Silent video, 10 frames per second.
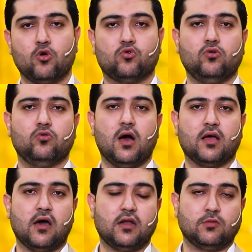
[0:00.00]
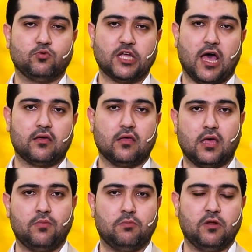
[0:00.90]
كلها كانت
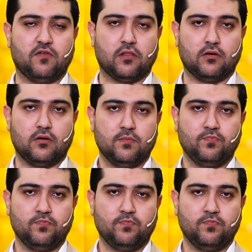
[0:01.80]
متحققة بأبي الفضل